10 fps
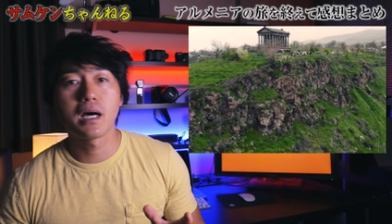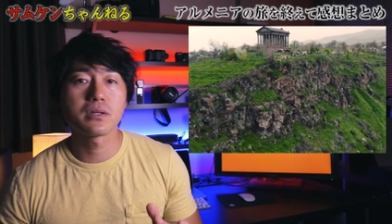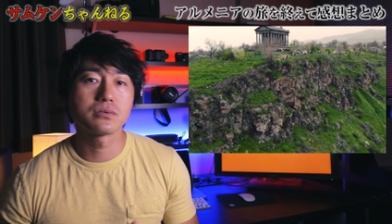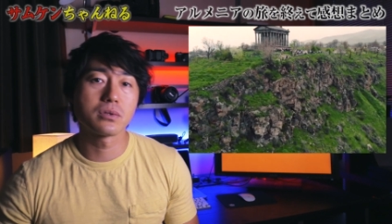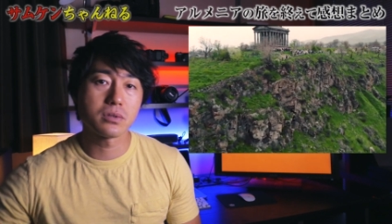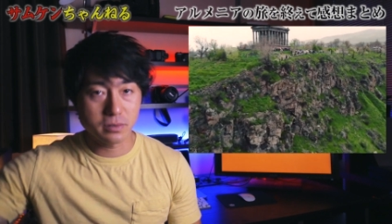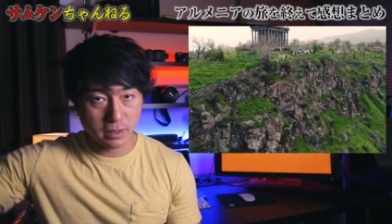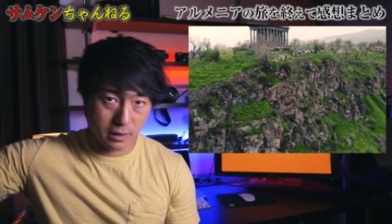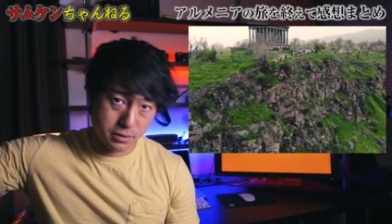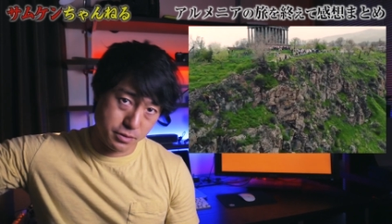あの、ドローン
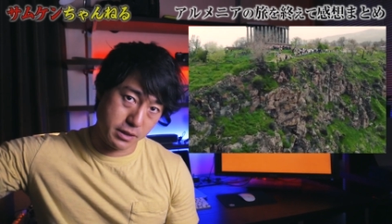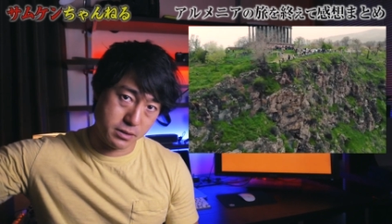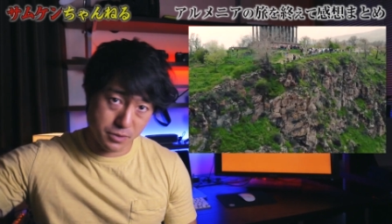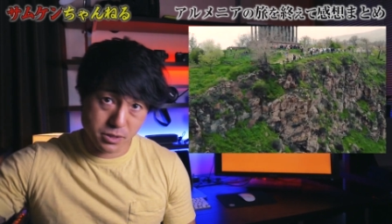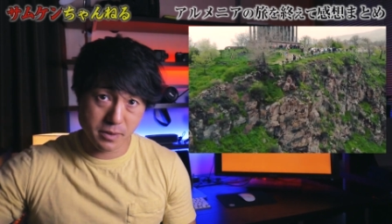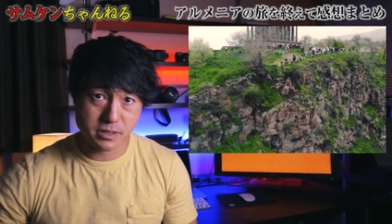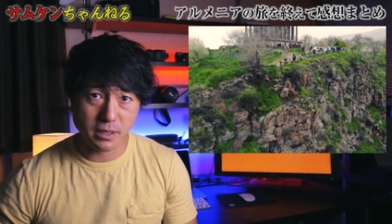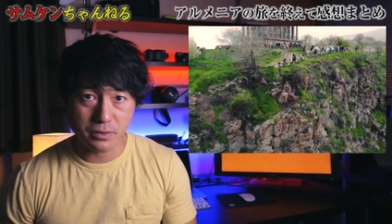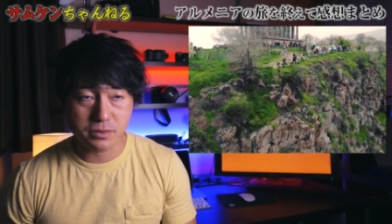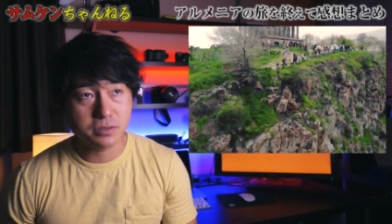で空撮もしまし
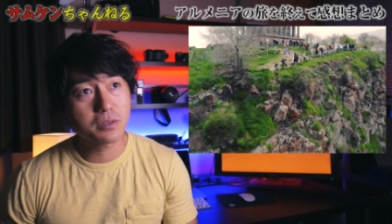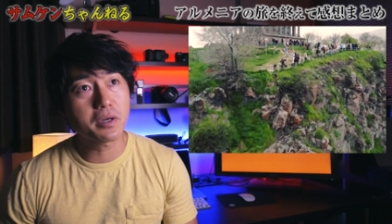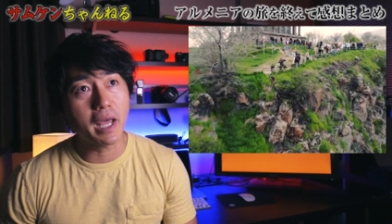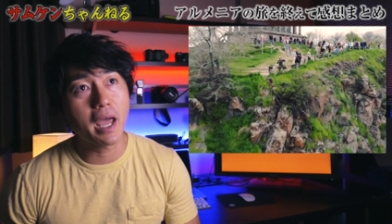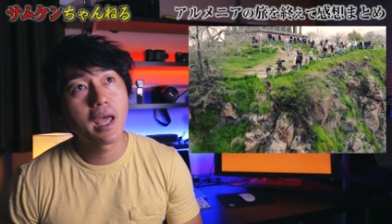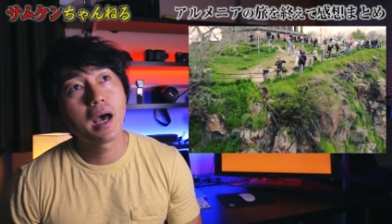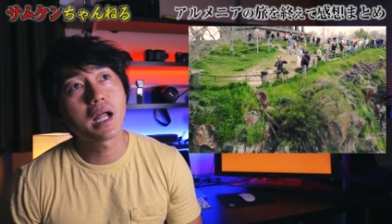たけど、すごいね、